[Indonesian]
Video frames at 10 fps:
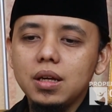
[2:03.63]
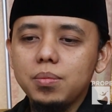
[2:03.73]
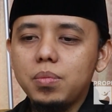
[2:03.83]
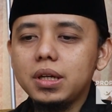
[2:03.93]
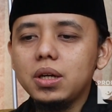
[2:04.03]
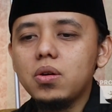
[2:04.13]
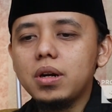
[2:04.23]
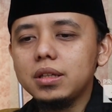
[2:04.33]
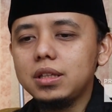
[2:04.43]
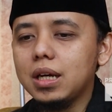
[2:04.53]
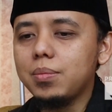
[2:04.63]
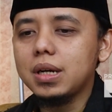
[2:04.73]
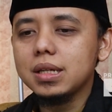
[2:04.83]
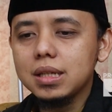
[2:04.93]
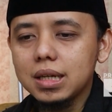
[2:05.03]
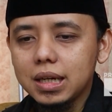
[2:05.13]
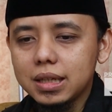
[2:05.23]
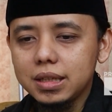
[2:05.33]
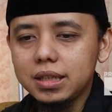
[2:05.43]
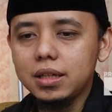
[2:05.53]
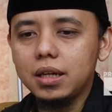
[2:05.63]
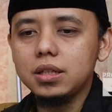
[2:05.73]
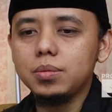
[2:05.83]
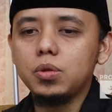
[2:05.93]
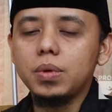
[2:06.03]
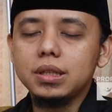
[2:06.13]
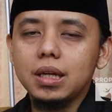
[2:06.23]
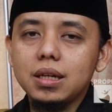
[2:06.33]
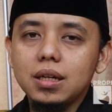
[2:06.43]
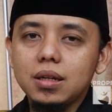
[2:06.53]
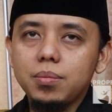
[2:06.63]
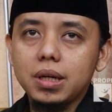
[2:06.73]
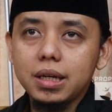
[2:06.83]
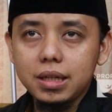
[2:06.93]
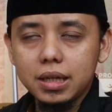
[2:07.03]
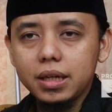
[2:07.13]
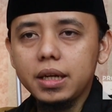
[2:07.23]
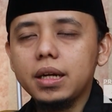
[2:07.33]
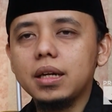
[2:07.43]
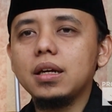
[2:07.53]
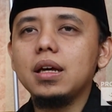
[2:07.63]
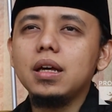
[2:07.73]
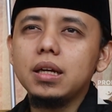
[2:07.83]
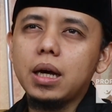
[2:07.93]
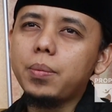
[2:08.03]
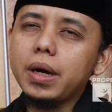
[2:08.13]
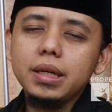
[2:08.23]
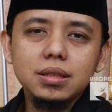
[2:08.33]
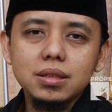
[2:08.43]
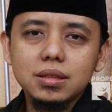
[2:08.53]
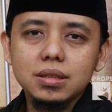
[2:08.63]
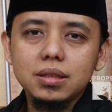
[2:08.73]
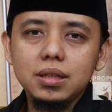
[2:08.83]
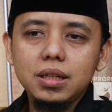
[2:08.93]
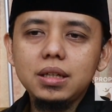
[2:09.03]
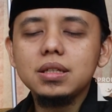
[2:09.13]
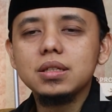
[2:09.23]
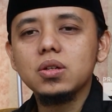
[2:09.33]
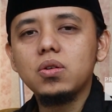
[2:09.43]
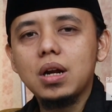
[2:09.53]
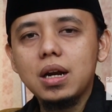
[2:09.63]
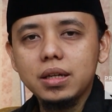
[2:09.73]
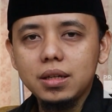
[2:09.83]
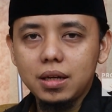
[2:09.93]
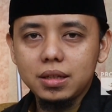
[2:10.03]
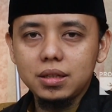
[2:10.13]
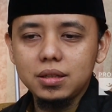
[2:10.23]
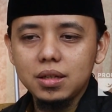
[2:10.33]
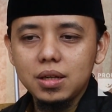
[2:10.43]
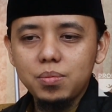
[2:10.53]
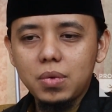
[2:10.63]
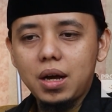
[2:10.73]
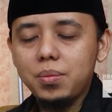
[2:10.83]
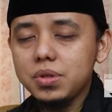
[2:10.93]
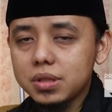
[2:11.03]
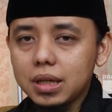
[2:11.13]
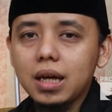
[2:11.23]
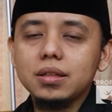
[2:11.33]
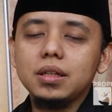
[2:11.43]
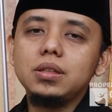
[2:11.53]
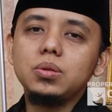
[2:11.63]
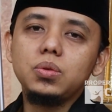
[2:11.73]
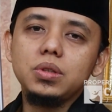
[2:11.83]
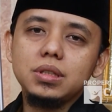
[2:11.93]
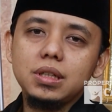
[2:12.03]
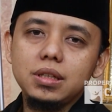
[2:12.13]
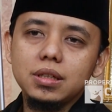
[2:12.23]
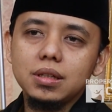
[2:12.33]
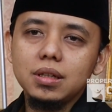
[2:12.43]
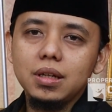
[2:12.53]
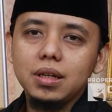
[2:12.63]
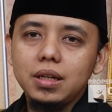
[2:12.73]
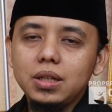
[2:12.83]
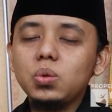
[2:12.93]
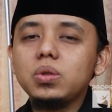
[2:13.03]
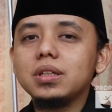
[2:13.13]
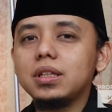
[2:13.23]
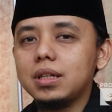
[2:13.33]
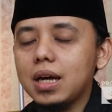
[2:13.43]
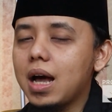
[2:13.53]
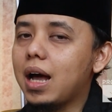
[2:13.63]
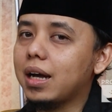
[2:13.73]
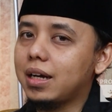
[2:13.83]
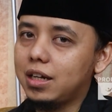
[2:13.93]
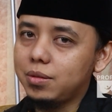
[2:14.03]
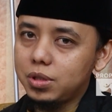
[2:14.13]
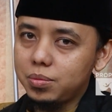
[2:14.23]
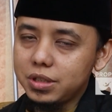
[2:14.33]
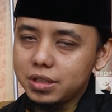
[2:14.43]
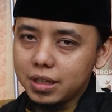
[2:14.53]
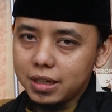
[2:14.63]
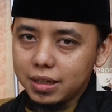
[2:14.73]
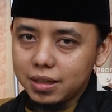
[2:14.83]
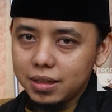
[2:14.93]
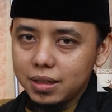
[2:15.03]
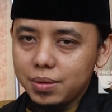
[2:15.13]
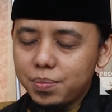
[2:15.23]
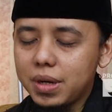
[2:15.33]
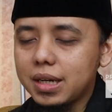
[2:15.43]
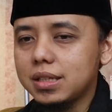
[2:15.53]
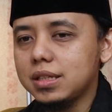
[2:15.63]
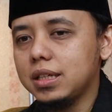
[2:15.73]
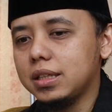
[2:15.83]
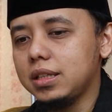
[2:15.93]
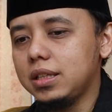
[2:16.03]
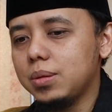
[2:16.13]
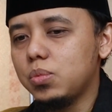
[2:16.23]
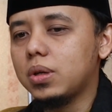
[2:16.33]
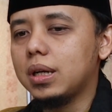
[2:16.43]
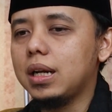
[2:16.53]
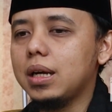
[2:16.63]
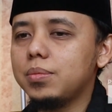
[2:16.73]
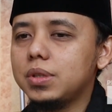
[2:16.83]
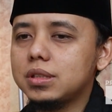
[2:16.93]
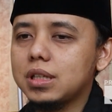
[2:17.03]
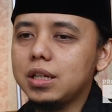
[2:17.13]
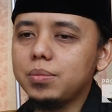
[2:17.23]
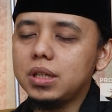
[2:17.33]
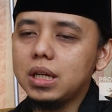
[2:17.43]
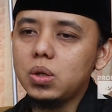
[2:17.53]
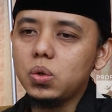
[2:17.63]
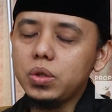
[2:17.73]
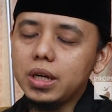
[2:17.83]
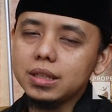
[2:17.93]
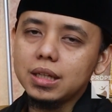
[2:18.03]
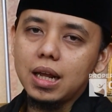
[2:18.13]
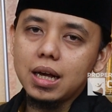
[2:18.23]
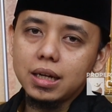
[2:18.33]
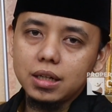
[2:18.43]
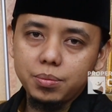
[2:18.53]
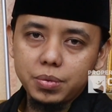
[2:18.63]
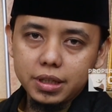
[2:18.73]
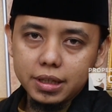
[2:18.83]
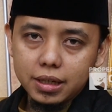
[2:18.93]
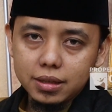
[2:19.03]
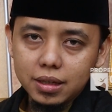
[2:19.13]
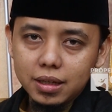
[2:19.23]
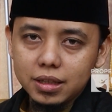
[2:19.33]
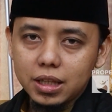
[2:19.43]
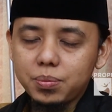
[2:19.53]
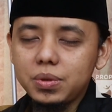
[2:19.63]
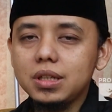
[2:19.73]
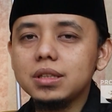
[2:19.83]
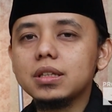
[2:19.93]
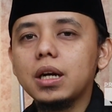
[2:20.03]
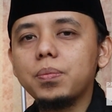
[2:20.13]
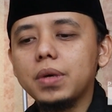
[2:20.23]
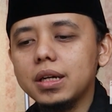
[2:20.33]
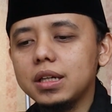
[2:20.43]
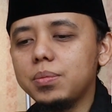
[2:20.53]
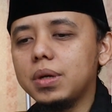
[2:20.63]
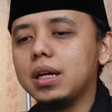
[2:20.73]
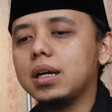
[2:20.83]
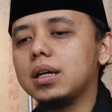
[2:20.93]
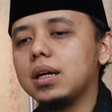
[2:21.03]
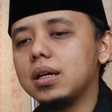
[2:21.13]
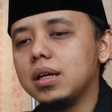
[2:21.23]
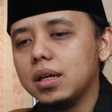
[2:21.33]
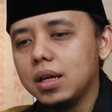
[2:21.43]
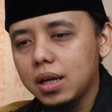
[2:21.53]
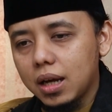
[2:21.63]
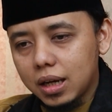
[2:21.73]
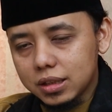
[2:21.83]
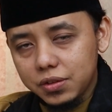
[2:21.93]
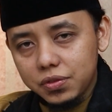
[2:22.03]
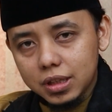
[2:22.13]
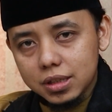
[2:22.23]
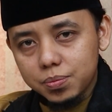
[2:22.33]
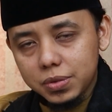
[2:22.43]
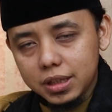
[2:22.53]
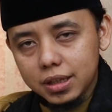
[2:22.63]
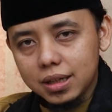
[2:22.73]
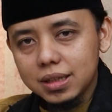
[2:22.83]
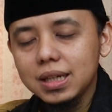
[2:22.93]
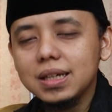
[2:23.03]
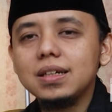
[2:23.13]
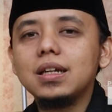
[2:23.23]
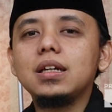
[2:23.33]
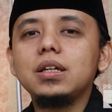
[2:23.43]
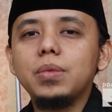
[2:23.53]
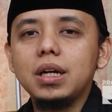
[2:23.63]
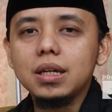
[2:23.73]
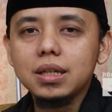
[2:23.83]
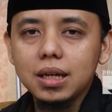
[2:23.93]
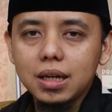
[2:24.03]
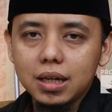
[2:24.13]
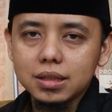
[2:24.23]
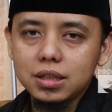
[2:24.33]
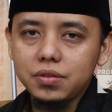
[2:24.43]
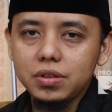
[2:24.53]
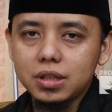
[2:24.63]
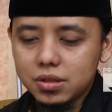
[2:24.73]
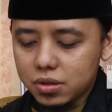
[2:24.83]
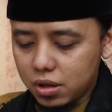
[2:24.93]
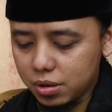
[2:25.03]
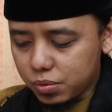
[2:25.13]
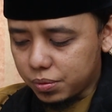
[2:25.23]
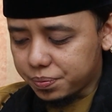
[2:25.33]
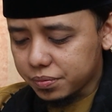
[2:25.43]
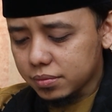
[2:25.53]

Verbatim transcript: Bagi orang yang tidak merasakan indahnya berumah tangga, maka dia akan heran, ngapain ini seorang laki-laki menghabiskan hartanya untuk istrinya? Itu ketika akal berbicara. Maka sejatinya bukanlah saling mendahului antara akal dan pikiran, tapi diterapkan di manakah aktivitas pikiran dan di manakah aktivitas kalbu.